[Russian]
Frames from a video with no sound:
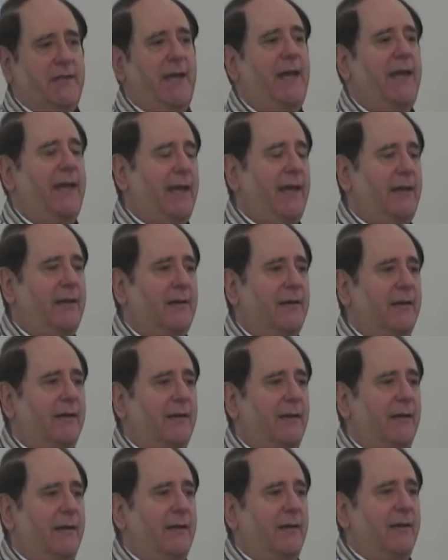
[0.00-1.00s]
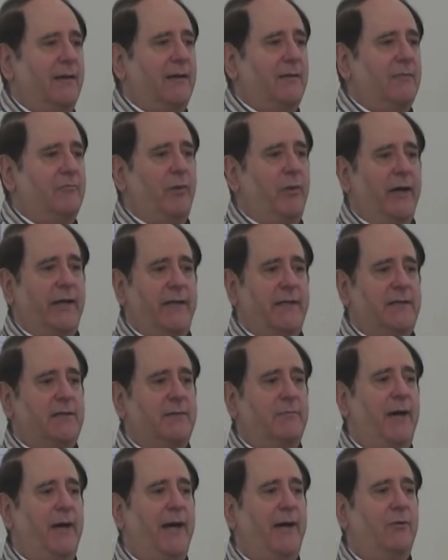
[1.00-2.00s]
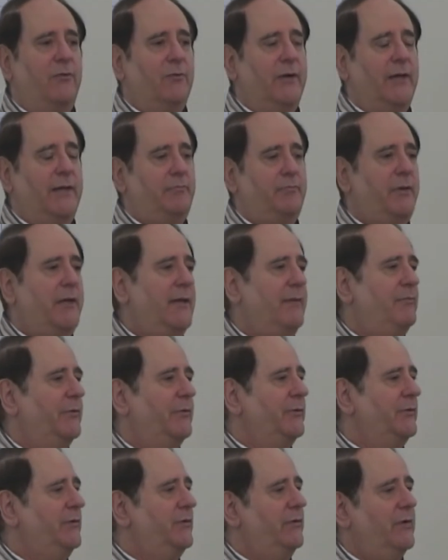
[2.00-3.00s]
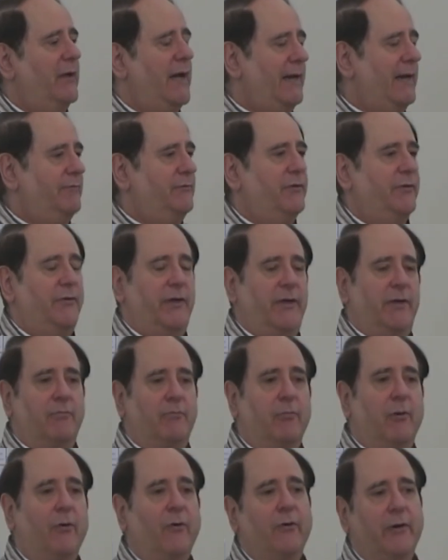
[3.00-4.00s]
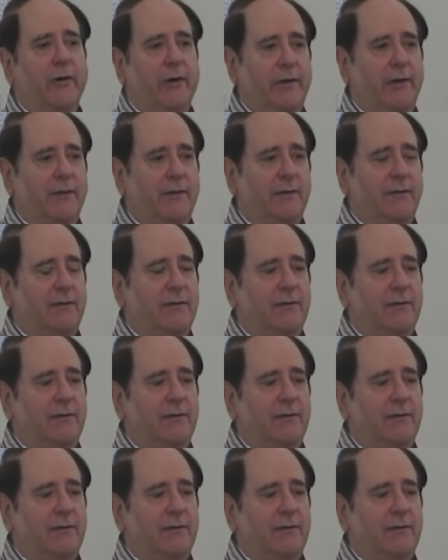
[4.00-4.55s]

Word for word: рождения, присутствуя в Адаме, а о том, что они делают после своего